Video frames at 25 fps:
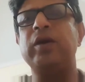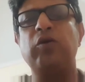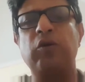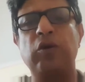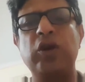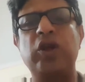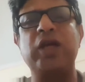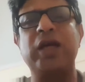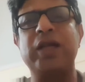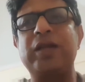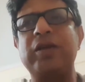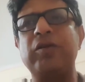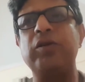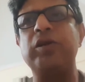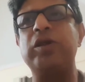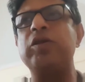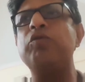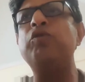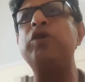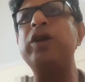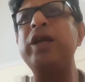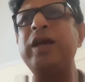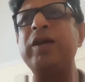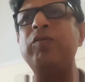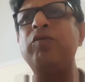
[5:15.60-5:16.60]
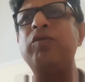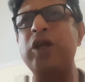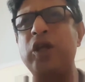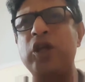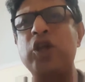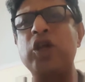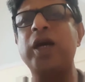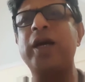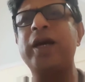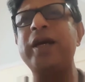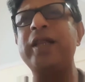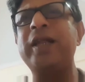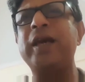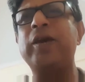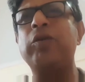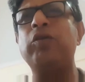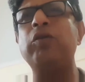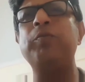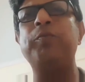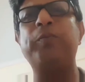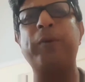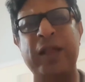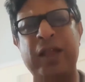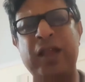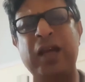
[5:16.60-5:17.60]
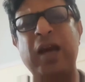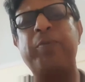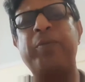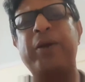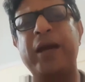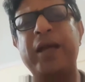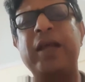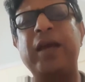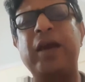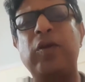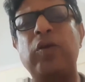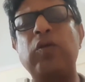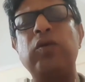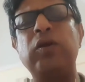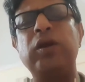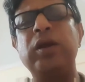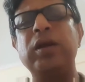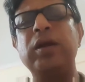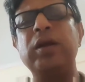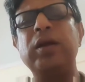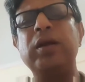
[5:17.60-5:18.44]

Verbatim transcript: উড়িষ্যাতে রয়েছে উড়িষ্যাকে দেখুন পাঞ্জাবকে দেখুন